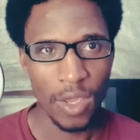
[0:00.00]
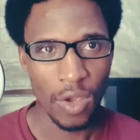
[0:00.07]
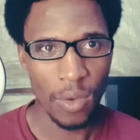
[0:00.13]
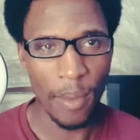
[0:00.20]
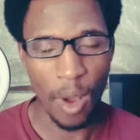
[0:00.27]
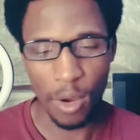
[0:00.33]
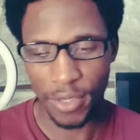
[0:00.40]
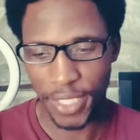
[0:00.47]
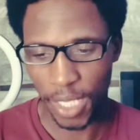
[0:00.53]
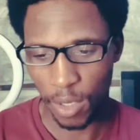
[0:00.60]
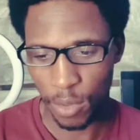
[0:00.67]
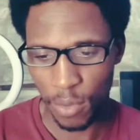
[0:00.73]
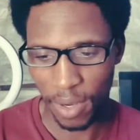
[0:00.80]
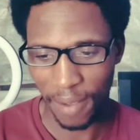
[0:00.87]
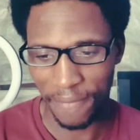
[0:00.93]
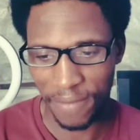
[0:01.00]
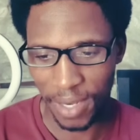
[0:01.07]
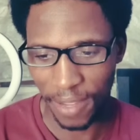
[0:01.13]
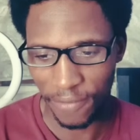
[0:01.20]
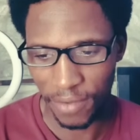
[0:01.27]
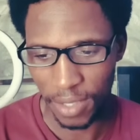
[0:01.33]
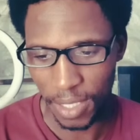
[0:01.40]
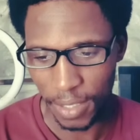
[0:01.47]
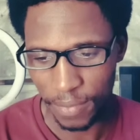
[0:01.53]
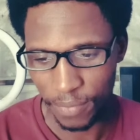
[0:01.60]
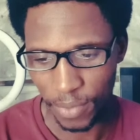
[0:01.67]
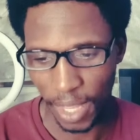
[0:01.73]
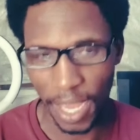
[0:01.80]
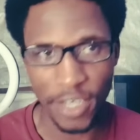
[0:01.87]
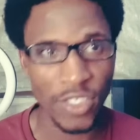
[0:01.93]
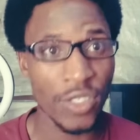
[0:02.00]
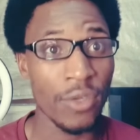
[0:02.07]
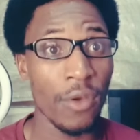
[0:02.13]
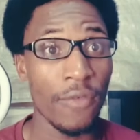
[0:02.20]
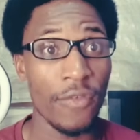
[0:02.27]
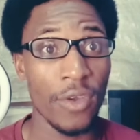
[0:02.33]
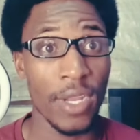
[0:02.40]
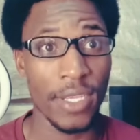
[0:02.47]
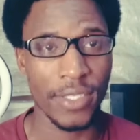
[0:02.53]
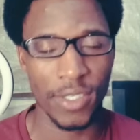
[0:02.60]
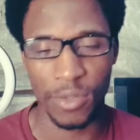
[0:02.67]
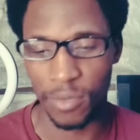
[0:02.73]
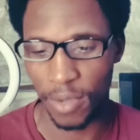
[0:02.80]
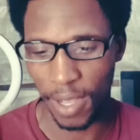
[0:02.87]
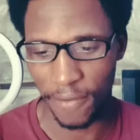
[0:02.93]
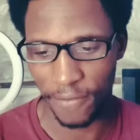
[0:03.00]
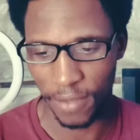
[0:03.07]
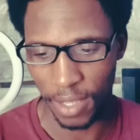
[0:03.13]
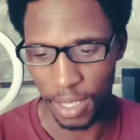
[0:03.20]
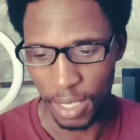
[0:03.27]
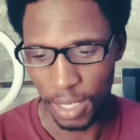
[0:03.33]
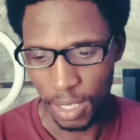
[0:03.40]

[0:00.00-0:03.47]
Uma coisa que eu nunca vi na vida, desde que eu for nascido, nunca vi.